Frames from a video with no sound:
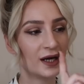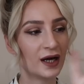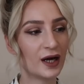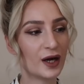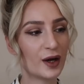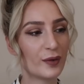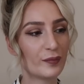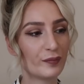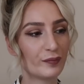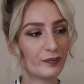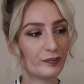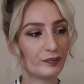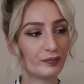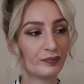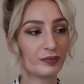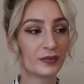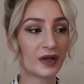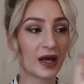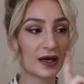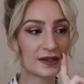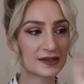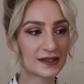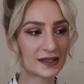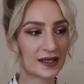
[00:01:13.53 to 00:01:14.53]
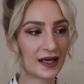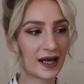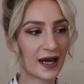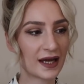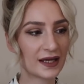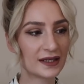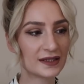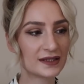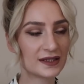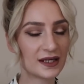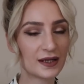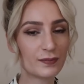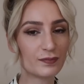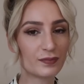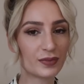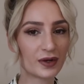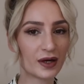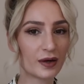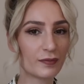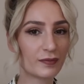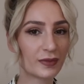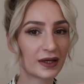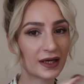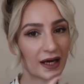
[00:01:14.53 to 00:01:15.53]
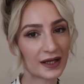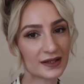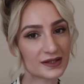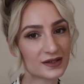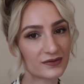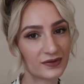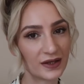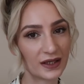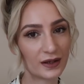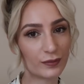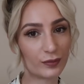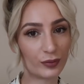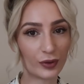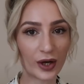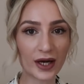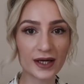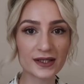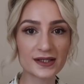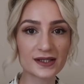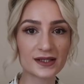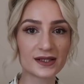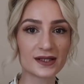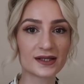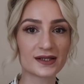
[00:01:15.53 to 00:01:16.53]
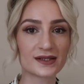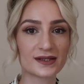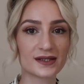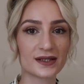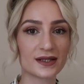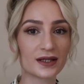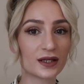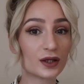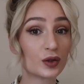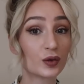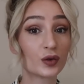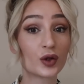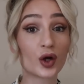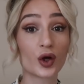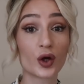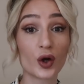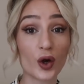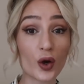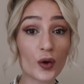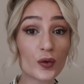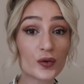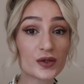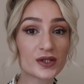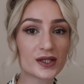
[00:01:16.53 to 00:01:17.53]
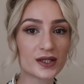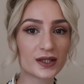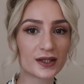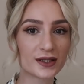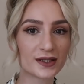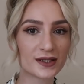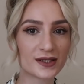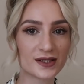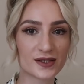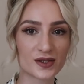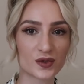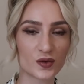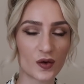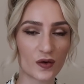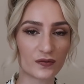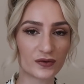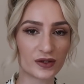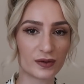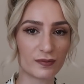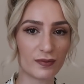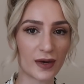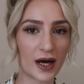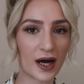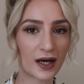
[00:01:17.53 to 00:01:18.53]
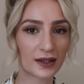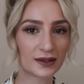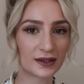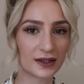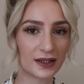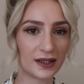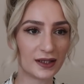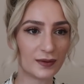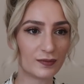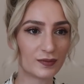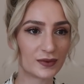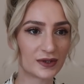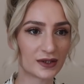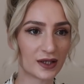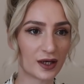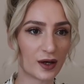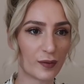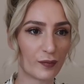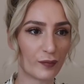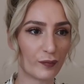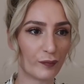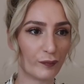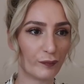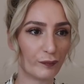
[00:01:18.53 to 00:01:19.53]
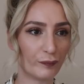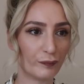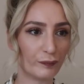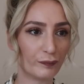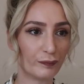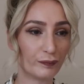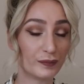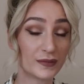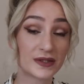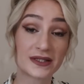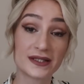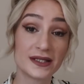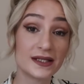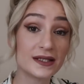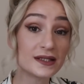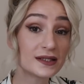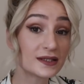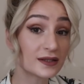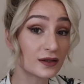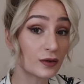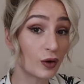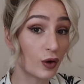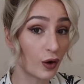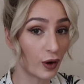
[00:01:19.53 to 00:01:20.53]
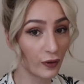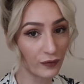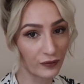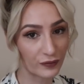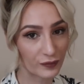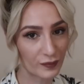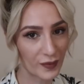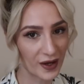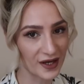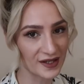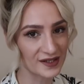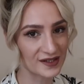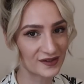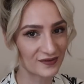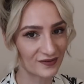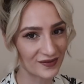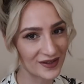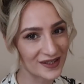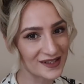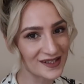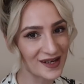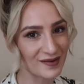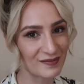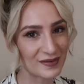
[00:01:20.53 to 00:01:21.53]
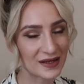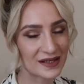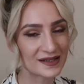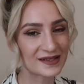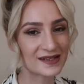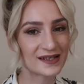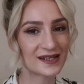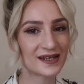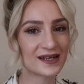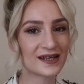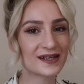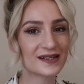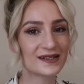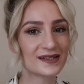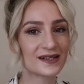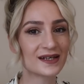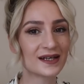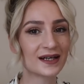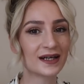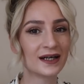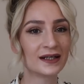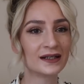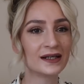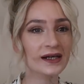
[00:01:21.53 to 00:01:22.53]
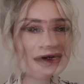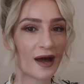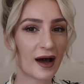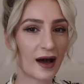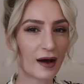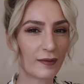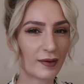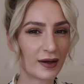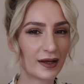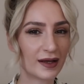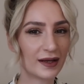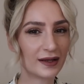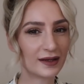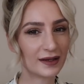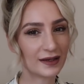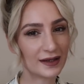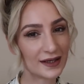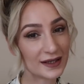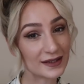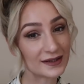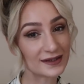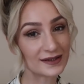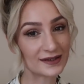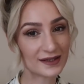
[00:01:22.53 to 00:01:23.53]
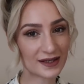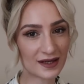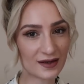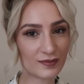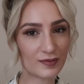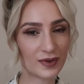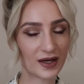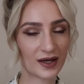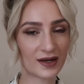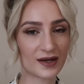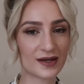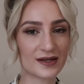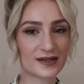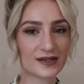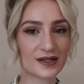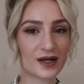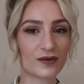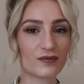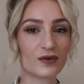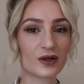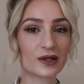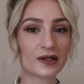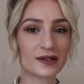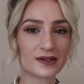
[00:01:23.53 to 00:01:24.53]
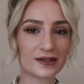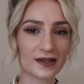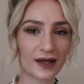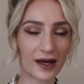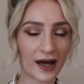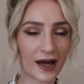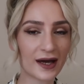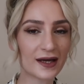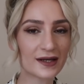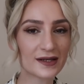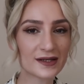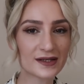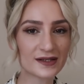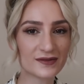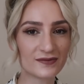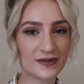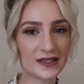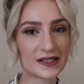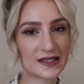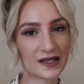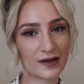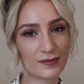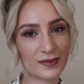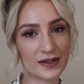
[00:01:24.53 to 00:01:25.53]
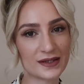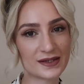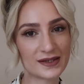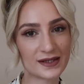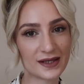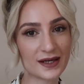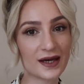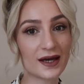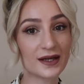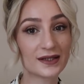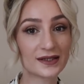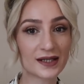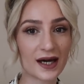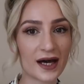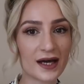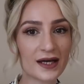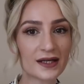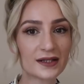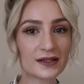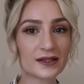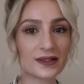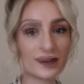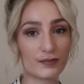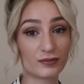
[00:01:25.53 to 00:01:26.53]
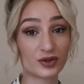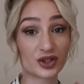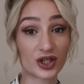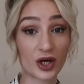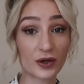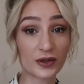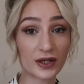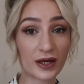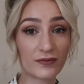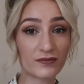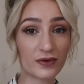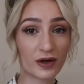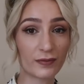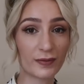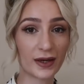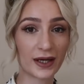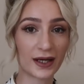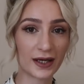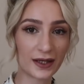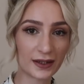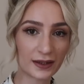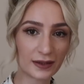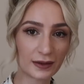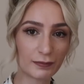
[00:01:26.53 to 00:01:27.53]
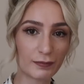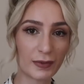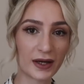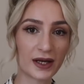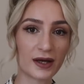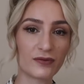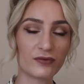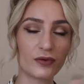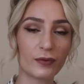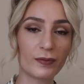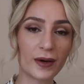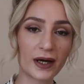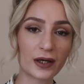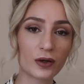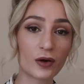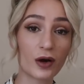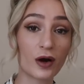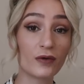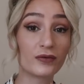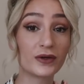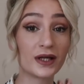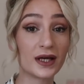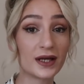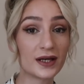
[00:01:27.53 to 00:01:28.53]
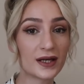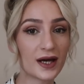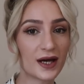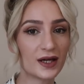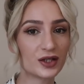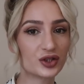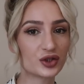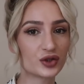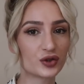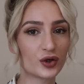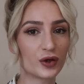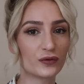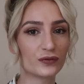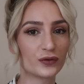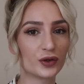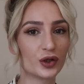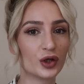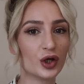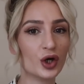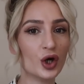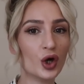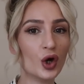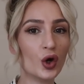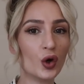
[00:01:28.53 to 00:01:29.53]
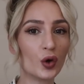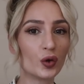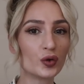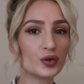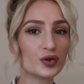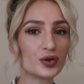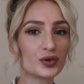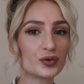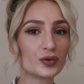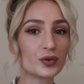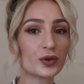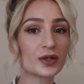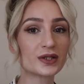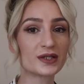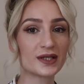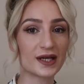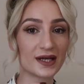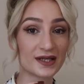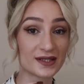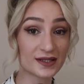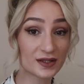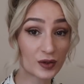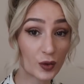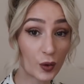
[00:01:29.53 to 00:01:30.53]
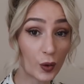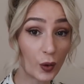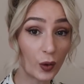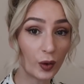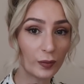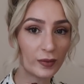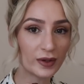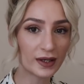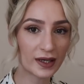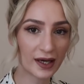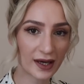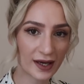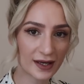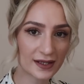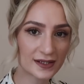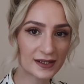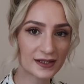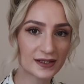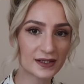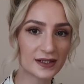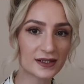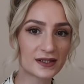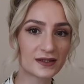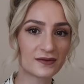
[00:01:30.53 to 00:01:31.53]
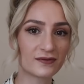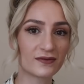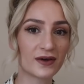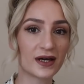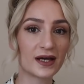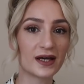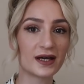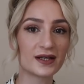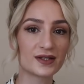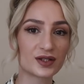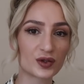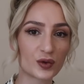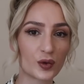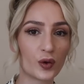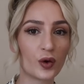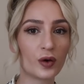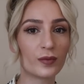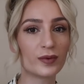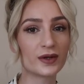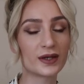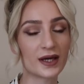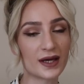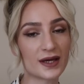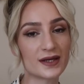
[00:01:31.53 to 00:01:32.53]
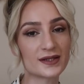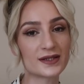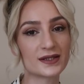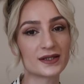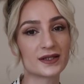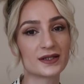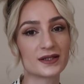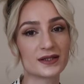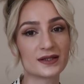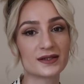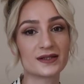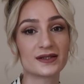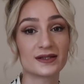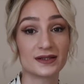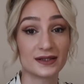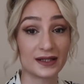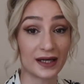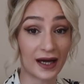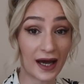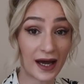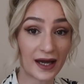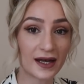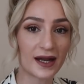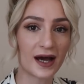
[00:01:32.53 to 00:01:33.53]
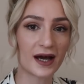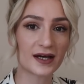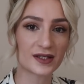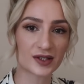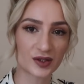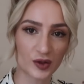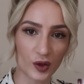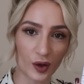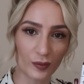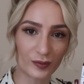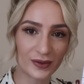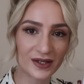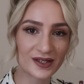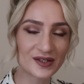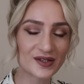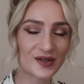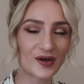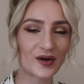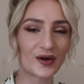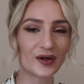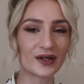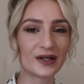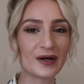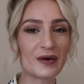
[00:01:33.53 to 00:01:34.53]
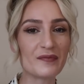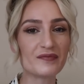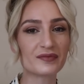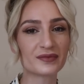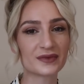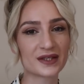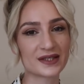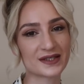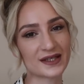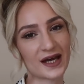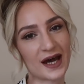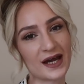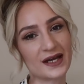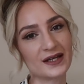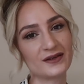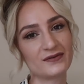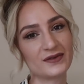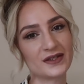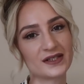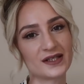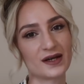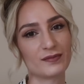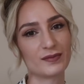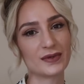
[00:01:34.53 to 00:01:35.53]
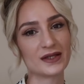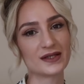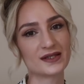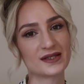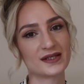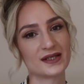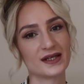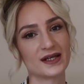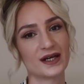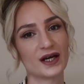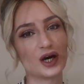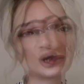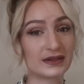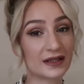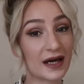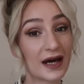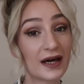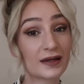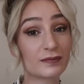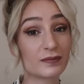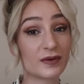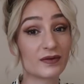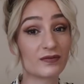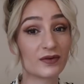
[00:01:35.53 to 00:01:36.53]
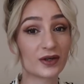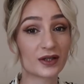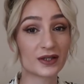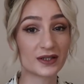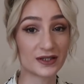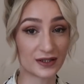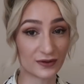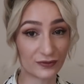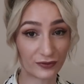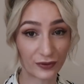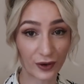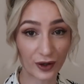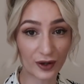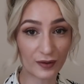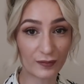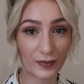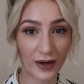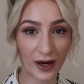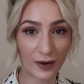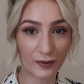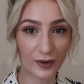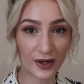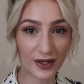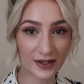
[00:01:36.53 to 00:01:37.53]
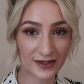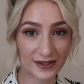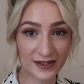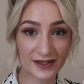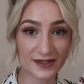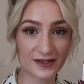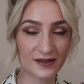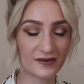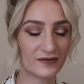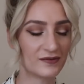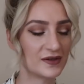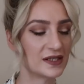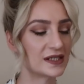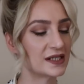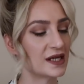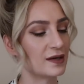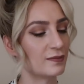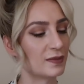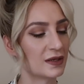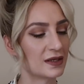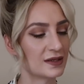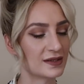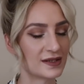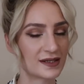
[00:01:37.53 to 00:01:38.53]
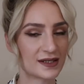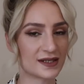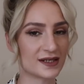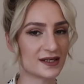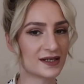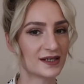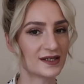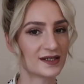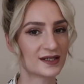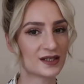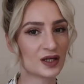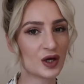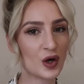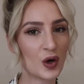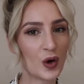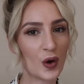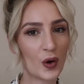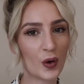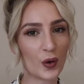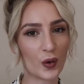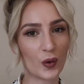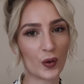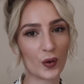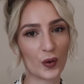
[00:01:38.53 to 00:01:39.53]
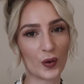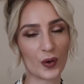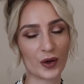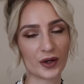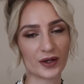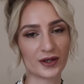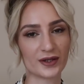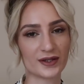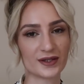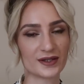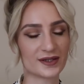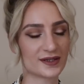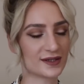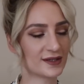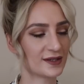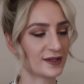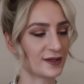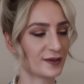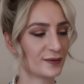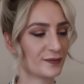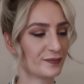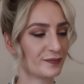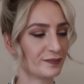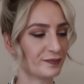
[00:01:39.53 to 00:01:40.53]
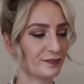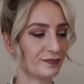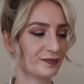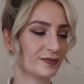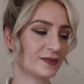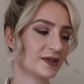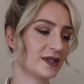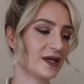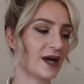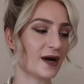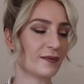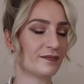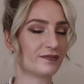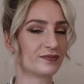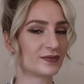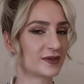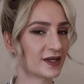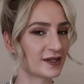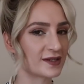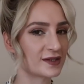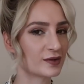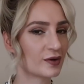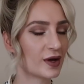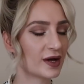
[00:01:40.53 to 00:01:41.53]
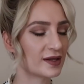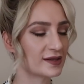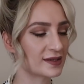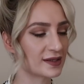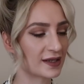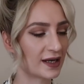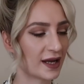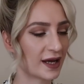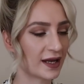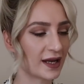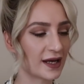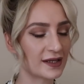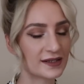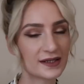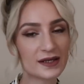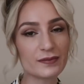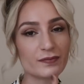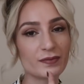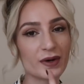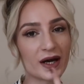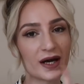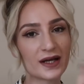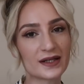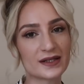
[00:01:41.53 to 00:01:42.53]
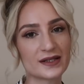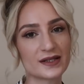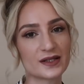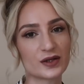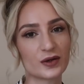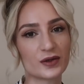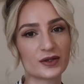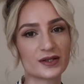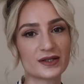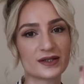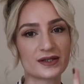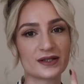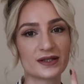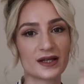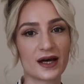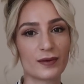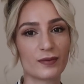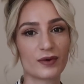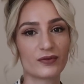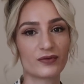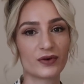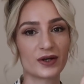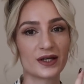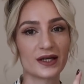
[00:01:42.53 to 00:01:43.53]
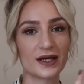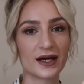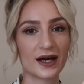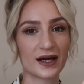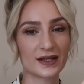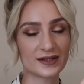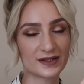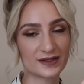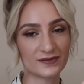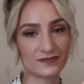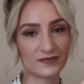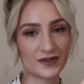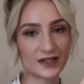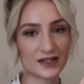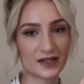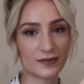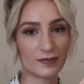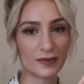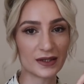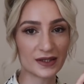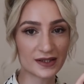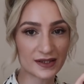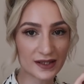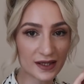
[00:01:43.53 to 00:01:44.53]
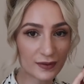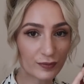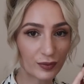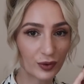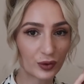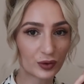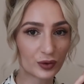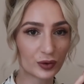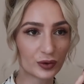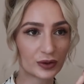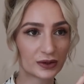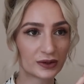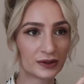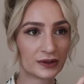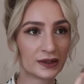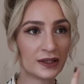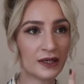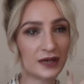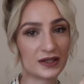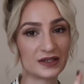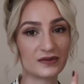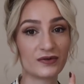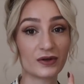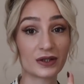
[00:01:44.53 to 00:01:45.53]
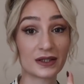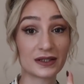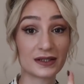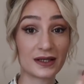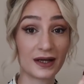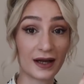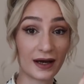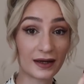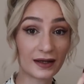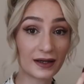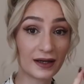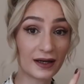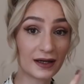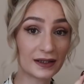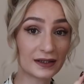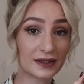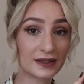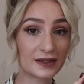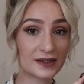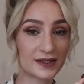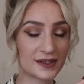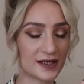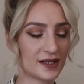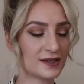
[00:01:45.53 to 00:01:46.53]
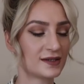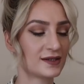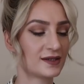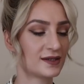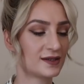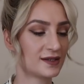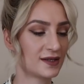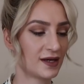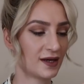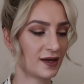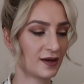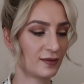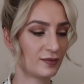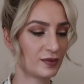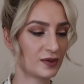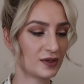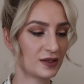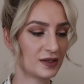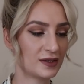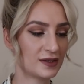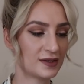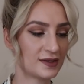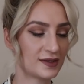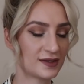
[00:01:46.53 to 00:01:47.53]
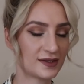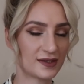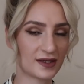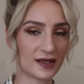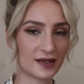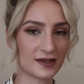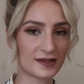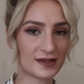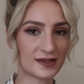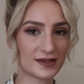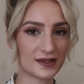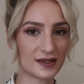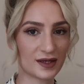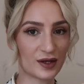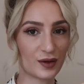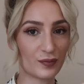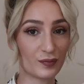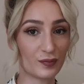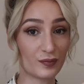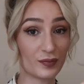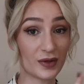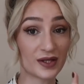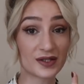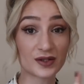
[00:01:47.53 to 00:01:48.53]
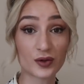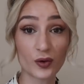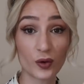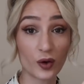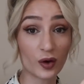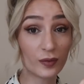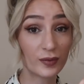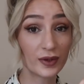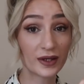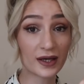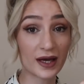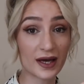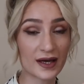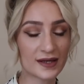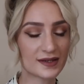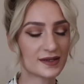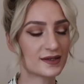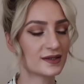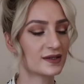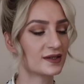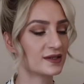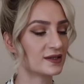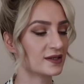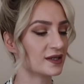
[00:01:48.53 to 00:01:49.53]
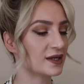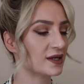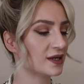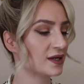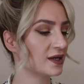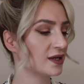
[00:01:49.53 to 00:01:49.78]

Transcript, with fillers: Ähm, als kleinen Tipp, ähm, ganz viele Brightening-Serien oder Glow-Serien, die es so auf dem Markt gibt, ähm, sind oftmals Vitamin C-Serien, aber nicht immer ist auch wirklich reines Vitamin C enthalten. Ähm, schaut einfach mal hinten bei der Verpackung auf die Inhaltsstoffe und sucht Ascorbic Acid, weil Ascorbic Acid ist die reine Ascorbinsäure, das reine Vitamin C. Da hat man wirklich die volle Power des Vitamin Cs und ähm, ja, das so als kleiner Tipp. Ansonsten aber von den ganzen Vitamin C Produkten, die ich wirklich lange, lange getestet habe, ist das ähm, Ascorbic Acid